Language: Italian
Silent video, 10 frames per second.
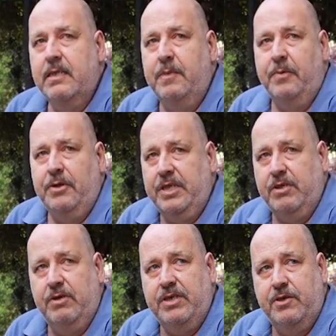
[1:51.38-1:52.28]
ti porta
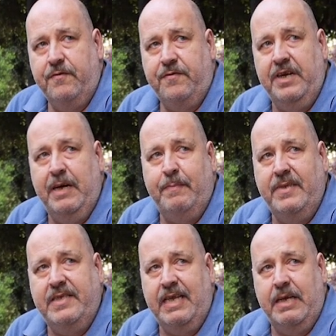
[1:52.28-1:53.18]
solo a soffrire, a
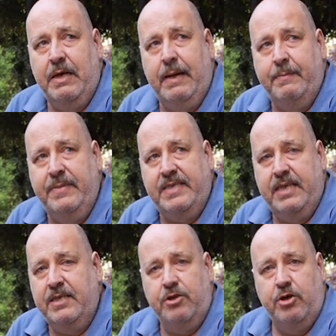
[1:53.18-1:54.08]
pensare, a
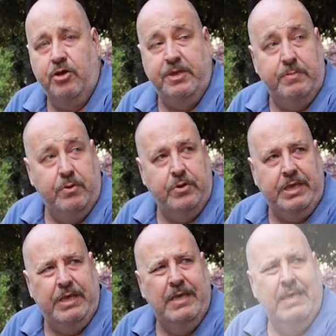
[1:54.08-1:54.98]
pensare solo cose
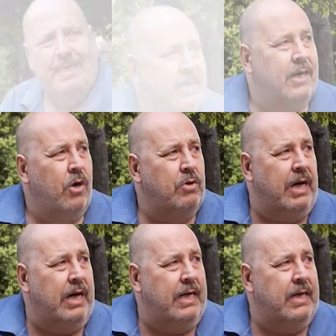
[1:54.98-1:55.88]
brutte. Ho,
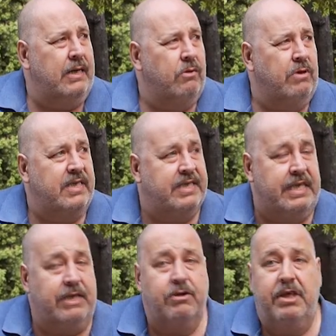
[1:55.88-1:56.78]
una, ho, un
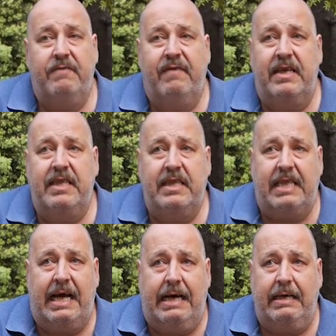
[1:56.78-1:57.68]
assegno di
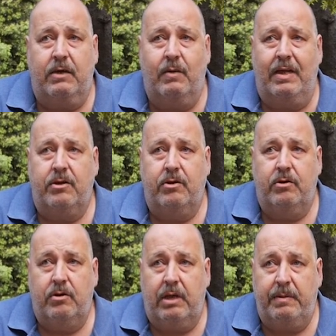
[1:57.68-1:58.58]
invalidità in
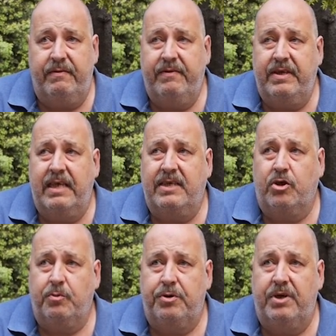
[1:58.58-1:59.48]
quanto la mia invalidità è
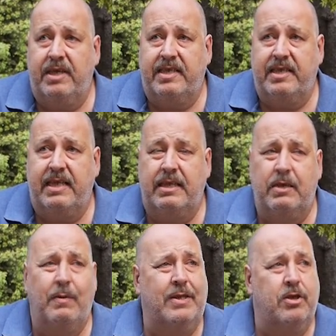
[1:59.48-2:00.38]
superiore al
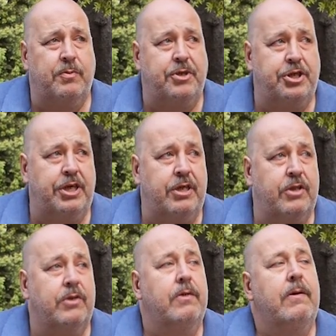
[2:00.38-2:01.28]

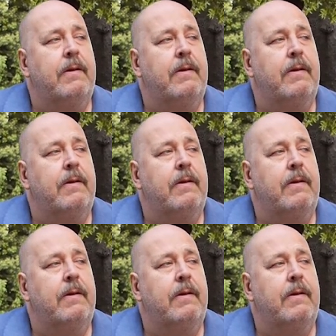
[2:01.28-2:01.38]
74%